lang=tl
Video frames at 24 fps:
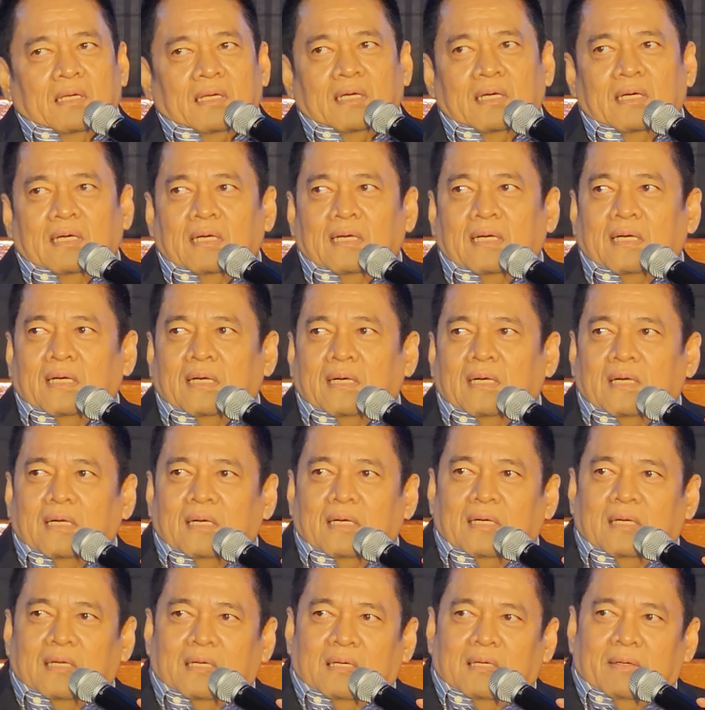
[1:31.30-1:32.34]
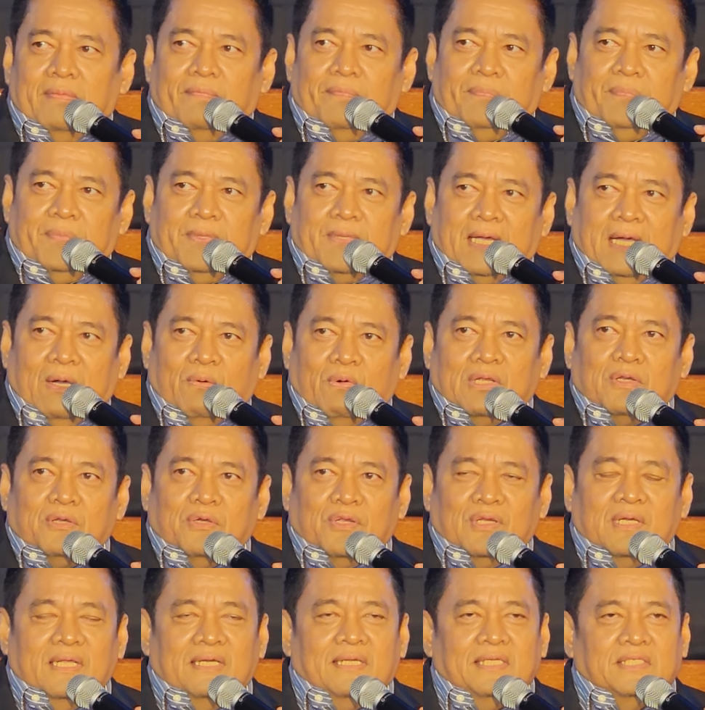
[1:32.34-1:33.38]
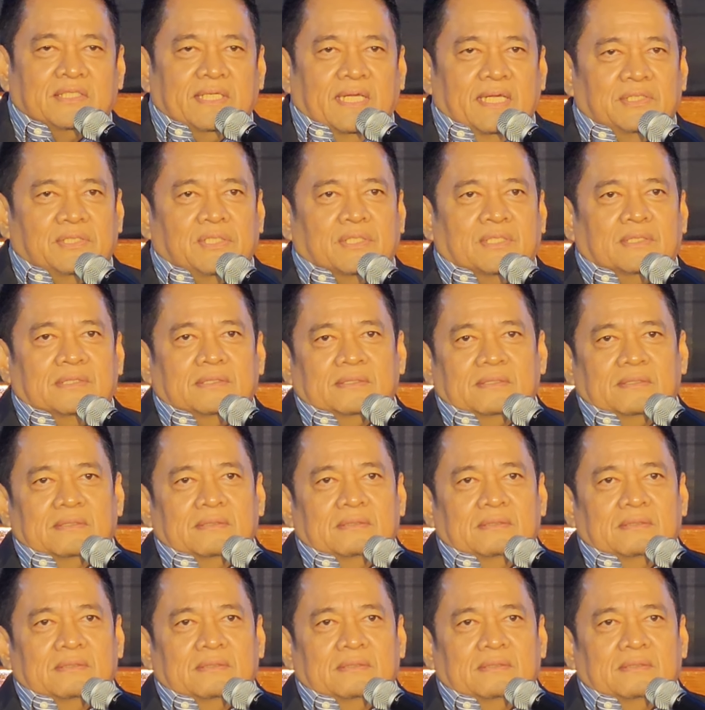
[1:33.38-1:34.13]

Uh, ah, our organization,